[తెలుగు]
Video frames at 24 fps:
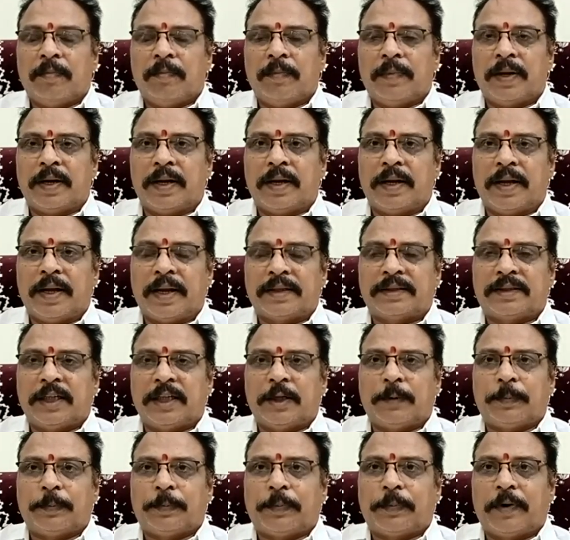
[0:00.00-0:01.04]
మరి
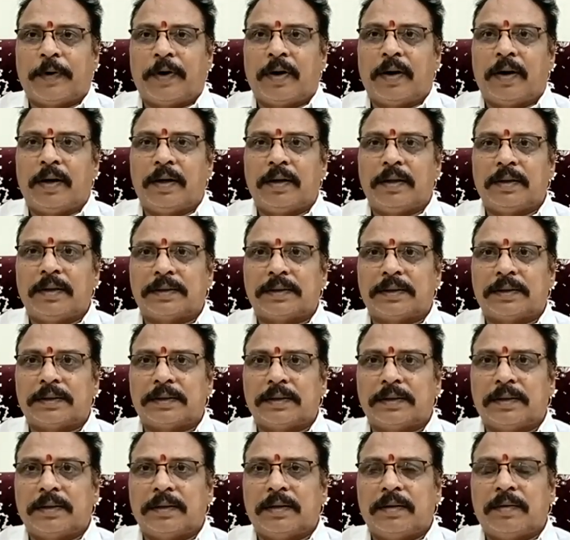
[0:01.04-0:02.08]
ఎగ్జిట్ పోల్
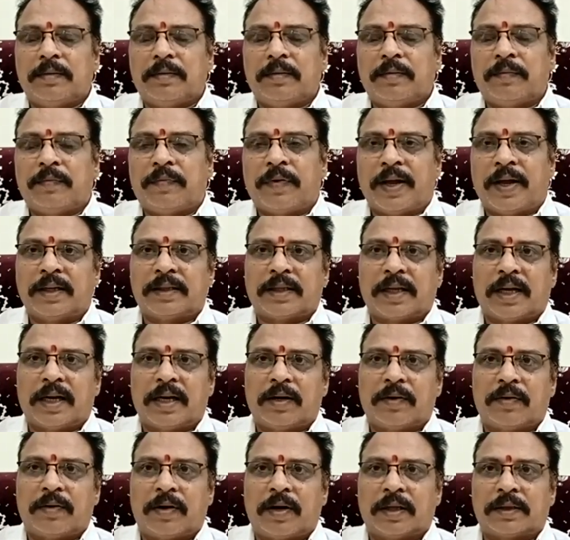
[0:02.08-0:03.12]

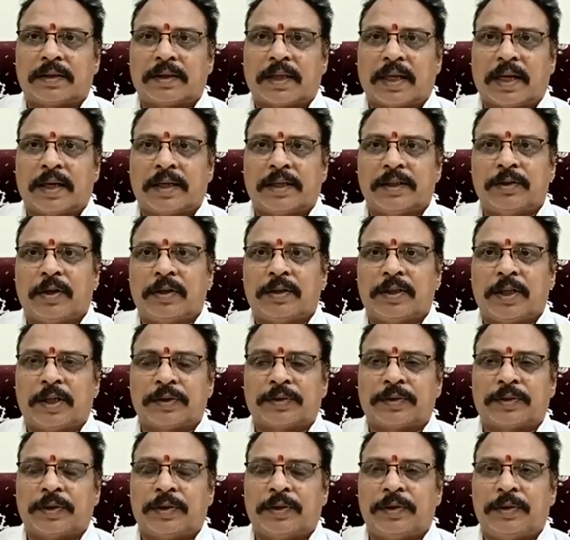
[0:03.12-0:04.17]
ఫలితాలను కూడా తలకిందులు
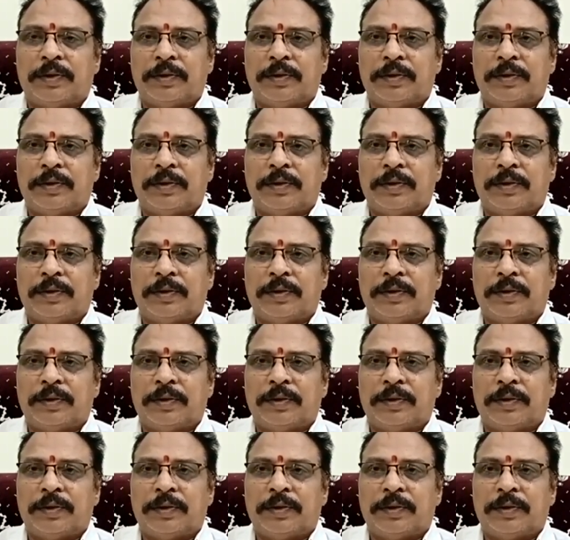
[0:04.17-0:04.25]
చేస్తూ